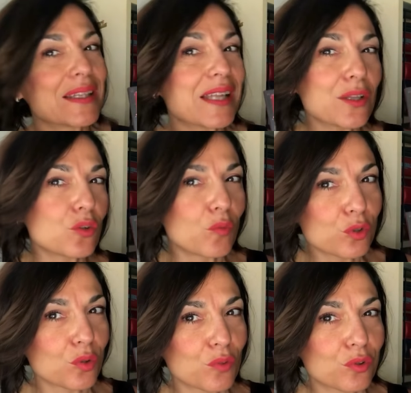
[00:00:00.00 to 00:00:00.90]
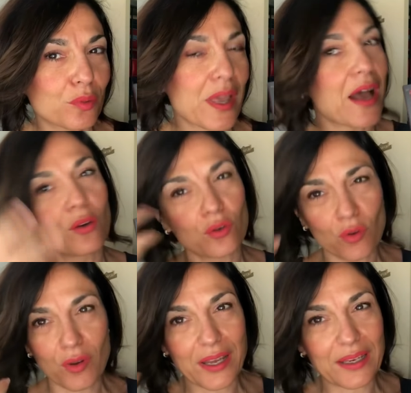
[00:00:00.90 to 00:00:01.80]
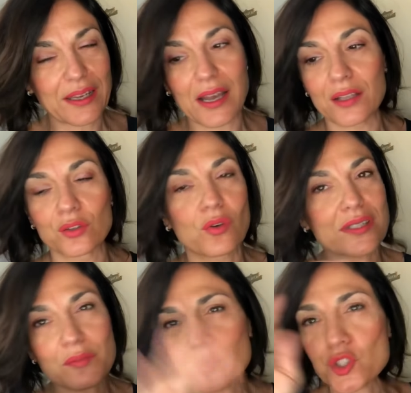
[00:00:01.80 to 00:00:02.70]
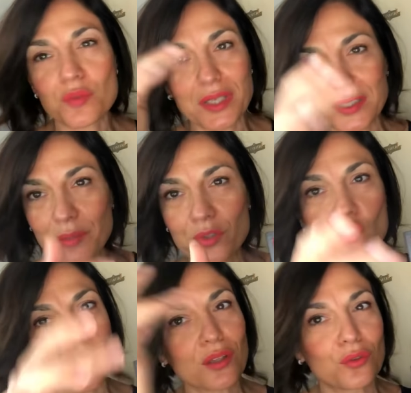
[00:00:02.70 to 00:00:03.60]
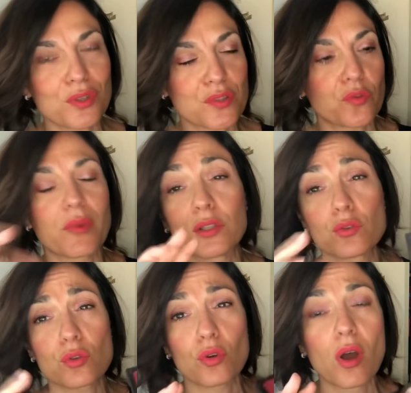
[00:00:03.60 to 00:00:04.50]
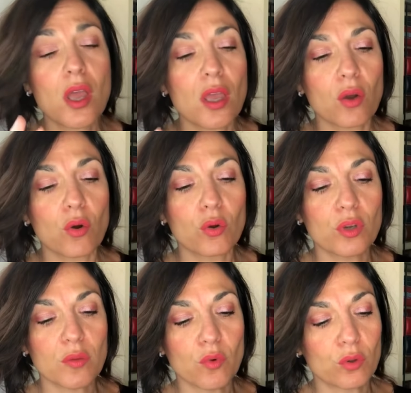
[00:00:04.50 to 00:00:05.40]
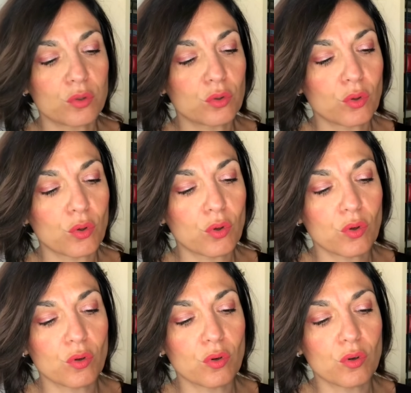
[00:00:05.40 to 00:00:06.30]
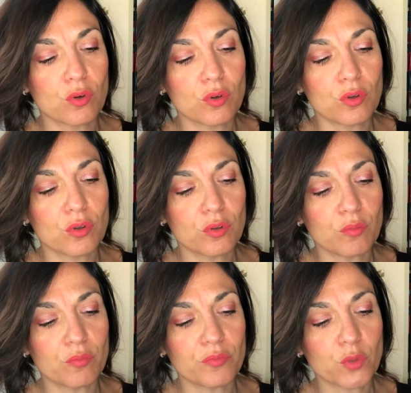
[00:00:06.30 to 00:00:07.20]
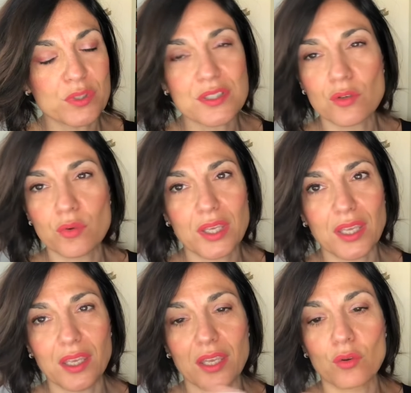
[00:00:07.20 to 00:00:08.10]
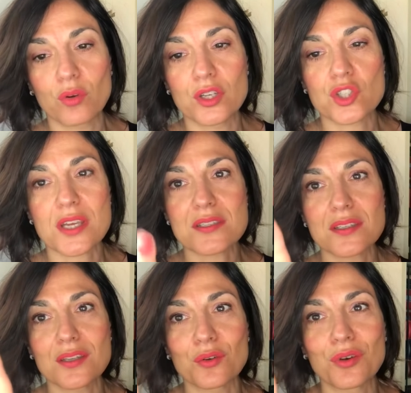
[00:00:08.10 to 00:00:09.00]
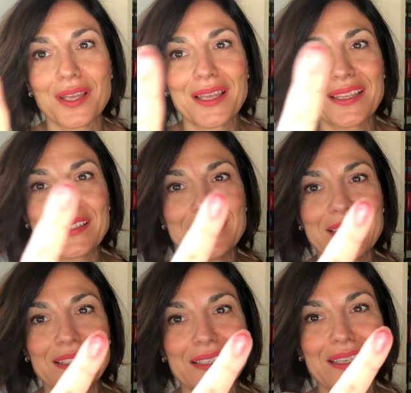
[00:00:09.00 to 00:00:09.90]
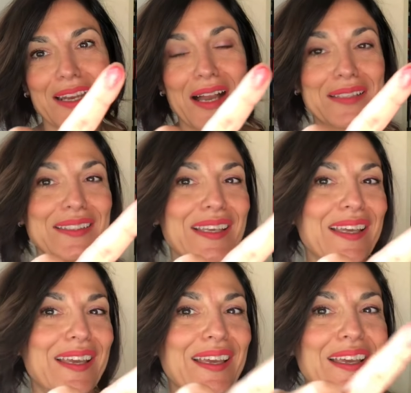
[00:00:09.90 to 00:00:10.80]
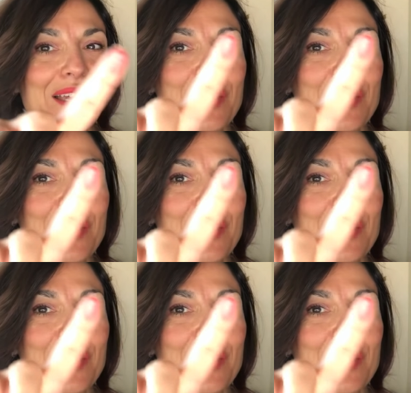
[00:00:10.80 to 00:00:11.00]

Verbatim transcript: andando molto molto piano non calcando è semplicemente picciando e sfumando sono colori molto questi qui che non necessitano di grande